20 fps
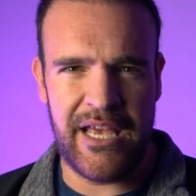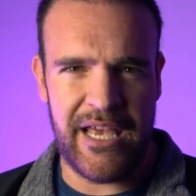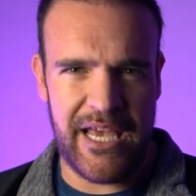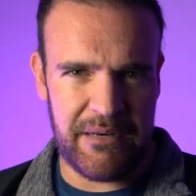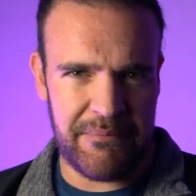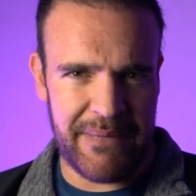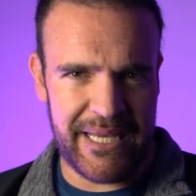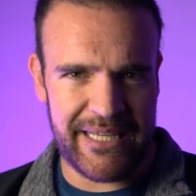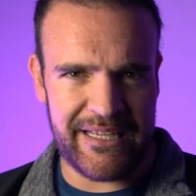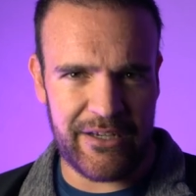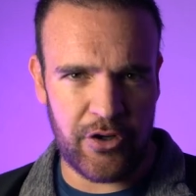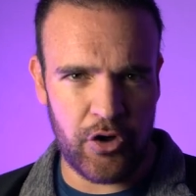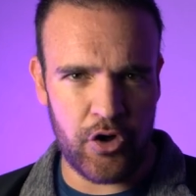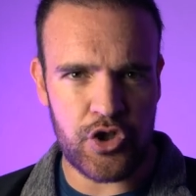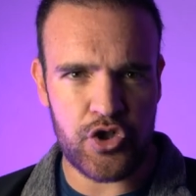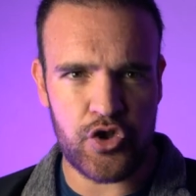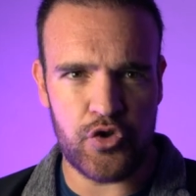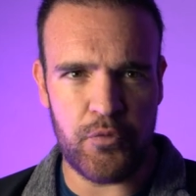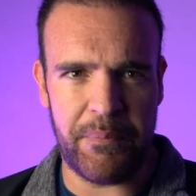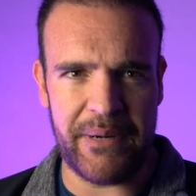En
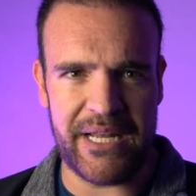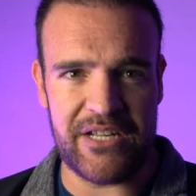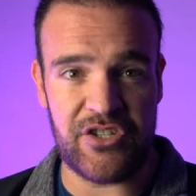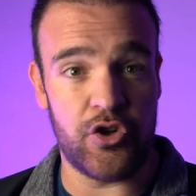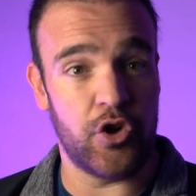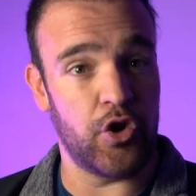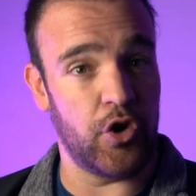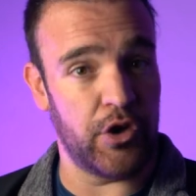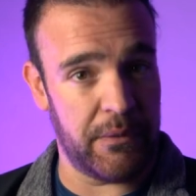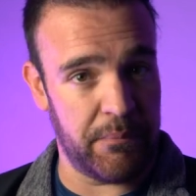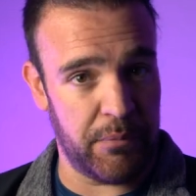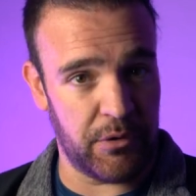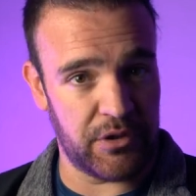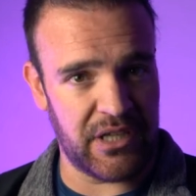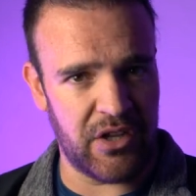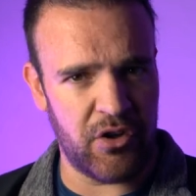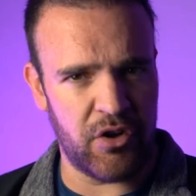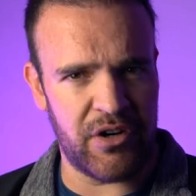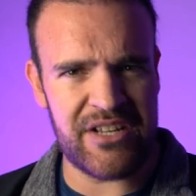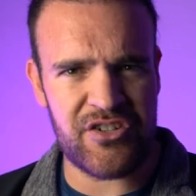México, su precio con
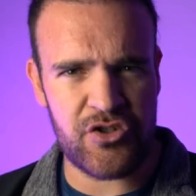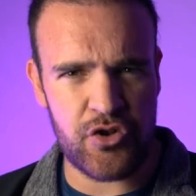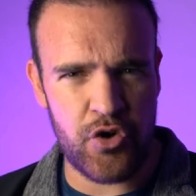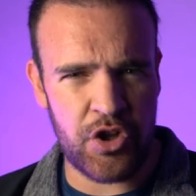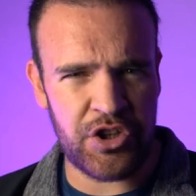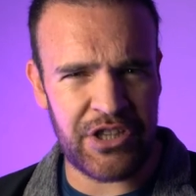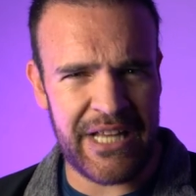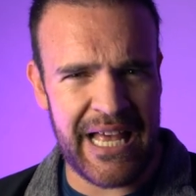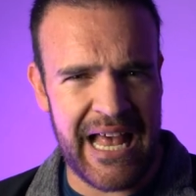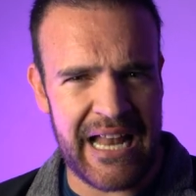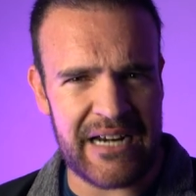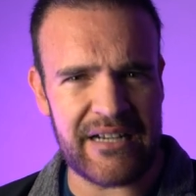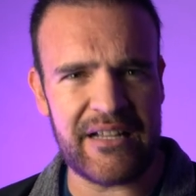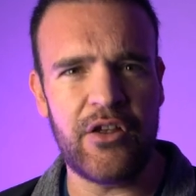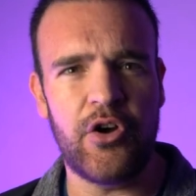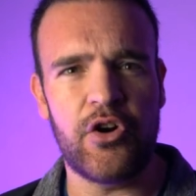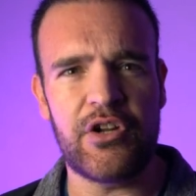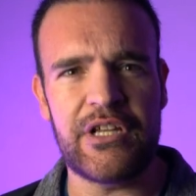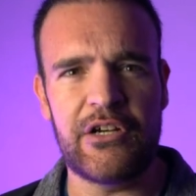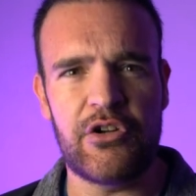importadores ronda
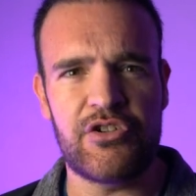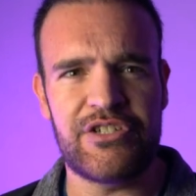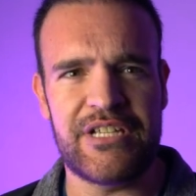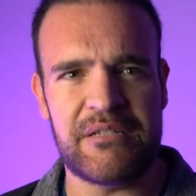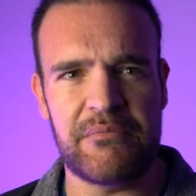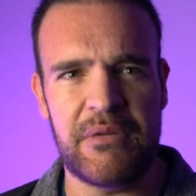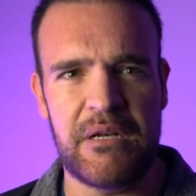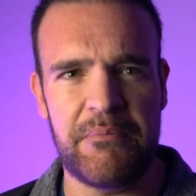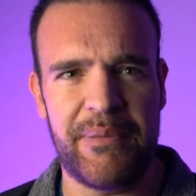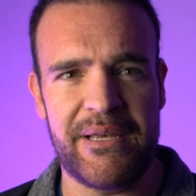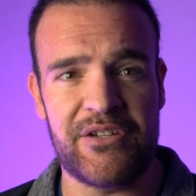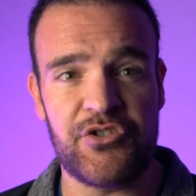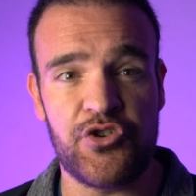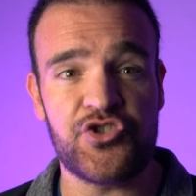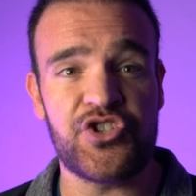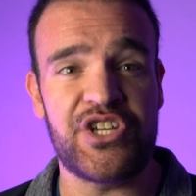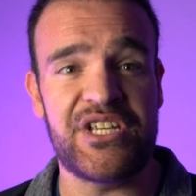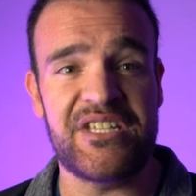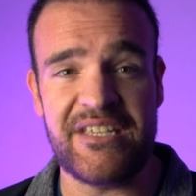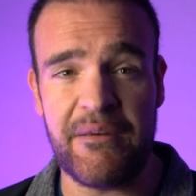alrededor de los 10 mil
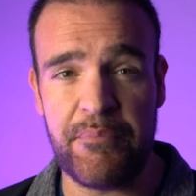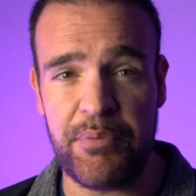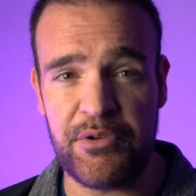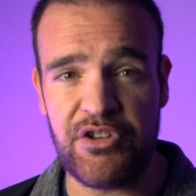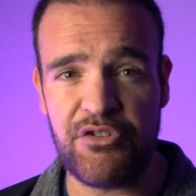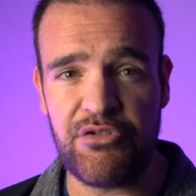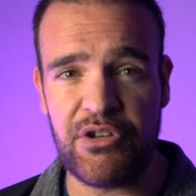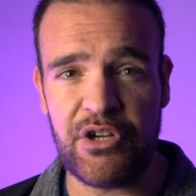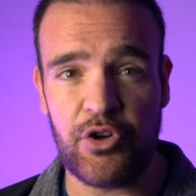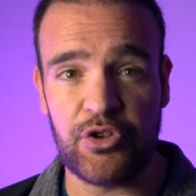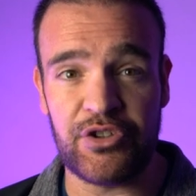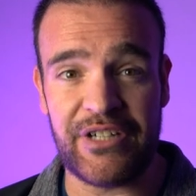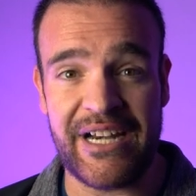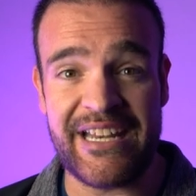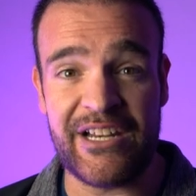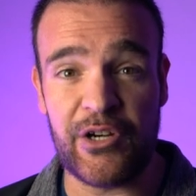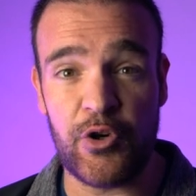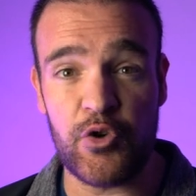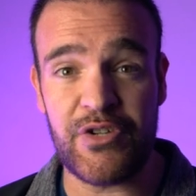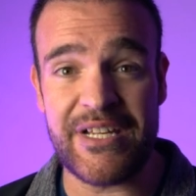pesos y se ha podido encontrar
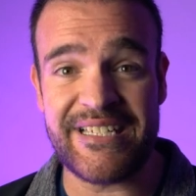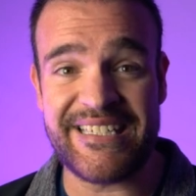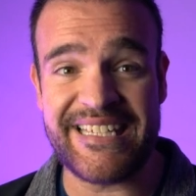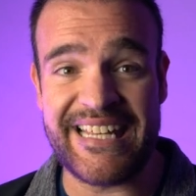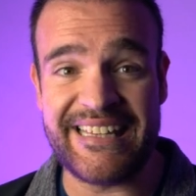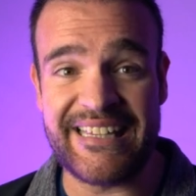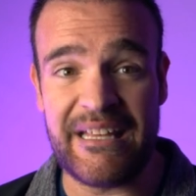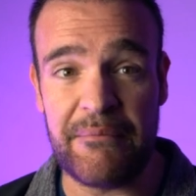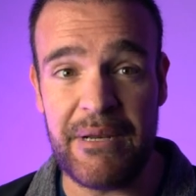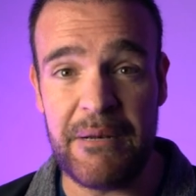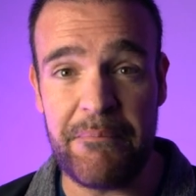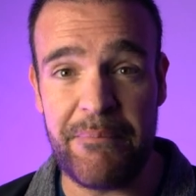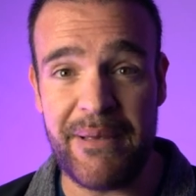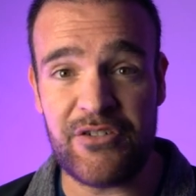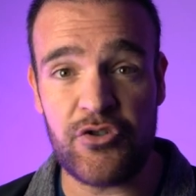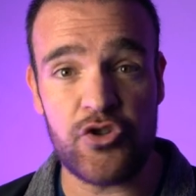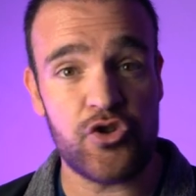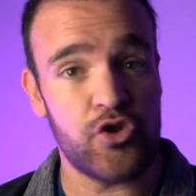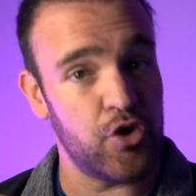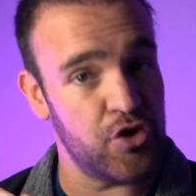incluso a 7 mil
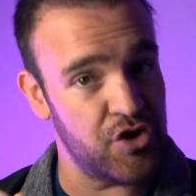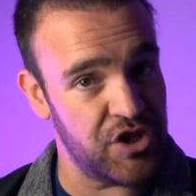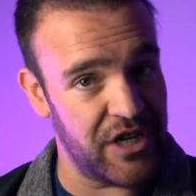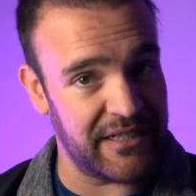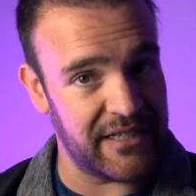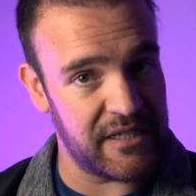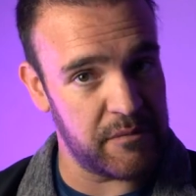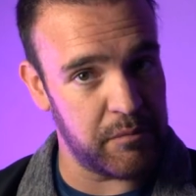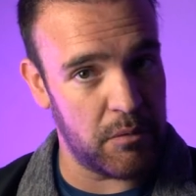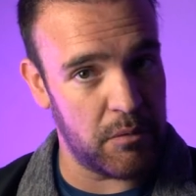pesos con ciertas